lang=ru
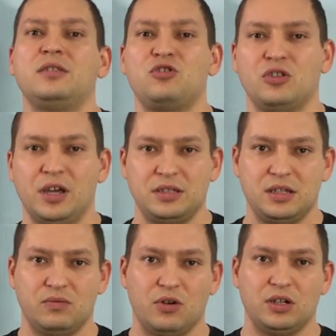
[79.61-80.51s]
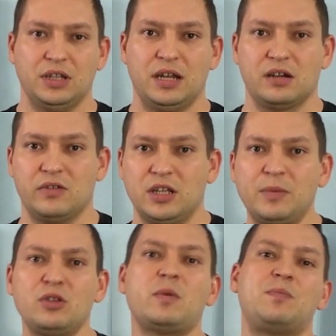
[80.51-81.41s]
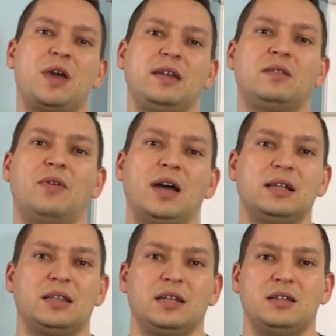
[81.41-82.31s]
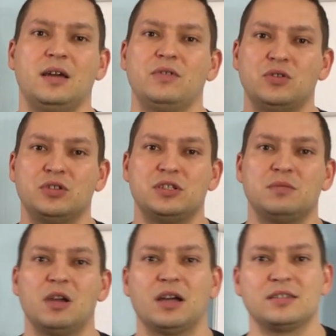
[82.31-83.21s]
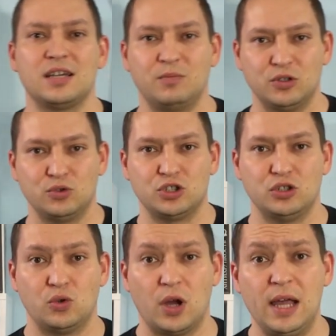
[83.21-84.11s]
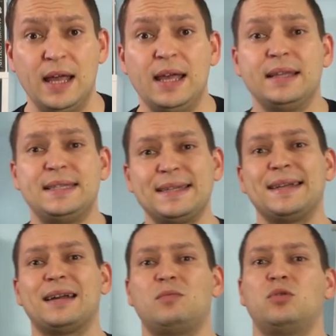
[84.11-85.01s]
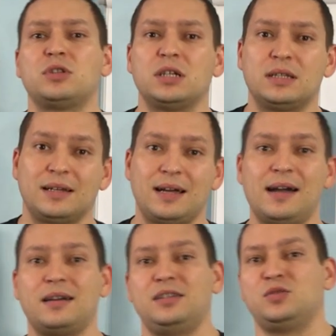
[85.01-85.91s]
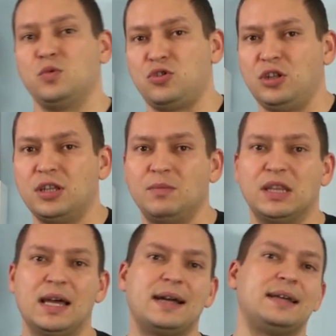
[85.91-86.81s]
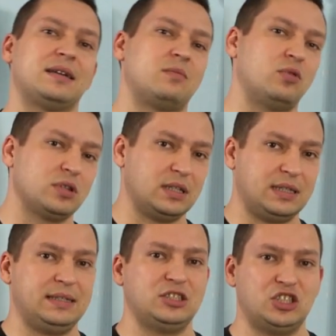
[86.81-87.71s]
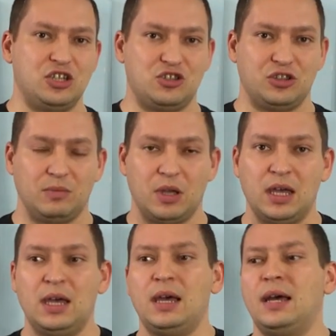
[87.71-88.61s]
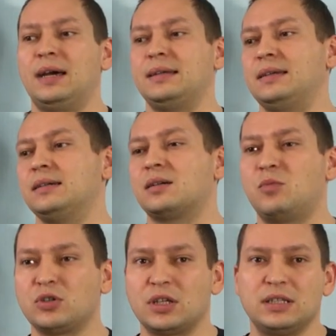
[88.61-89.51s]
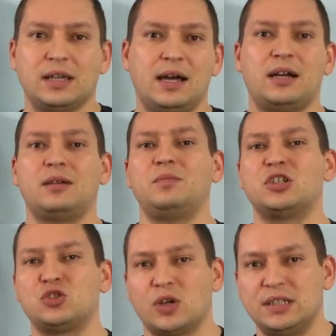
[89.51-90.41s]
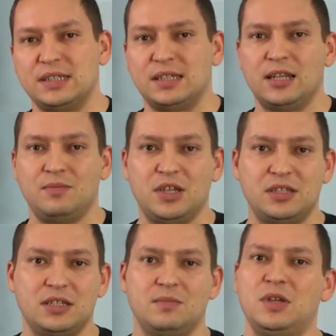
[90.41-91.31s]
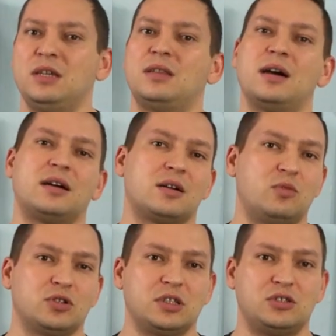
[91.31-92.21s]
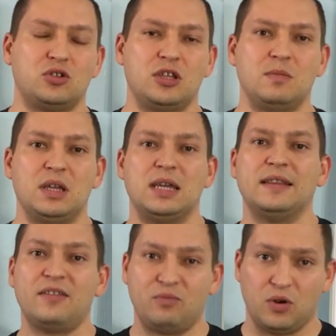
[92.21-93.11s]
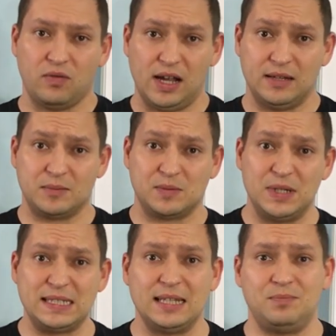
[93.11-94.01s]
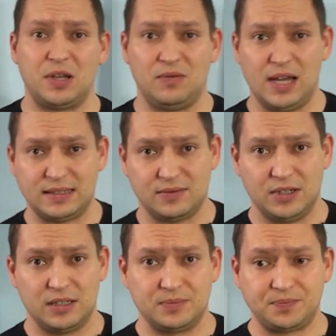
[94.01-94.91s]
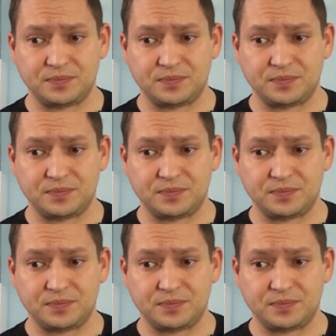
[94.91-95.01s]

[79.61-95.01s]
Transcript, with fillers: начинаете его игнорировать, а потом опять два или три дня ведете себя как самый лучший друг. Техника работает как и с мужчинами, так и работает и с женщинами. И работает как между родителями и детьми, так и работает с другими. И она в буквальном смысле привязывает,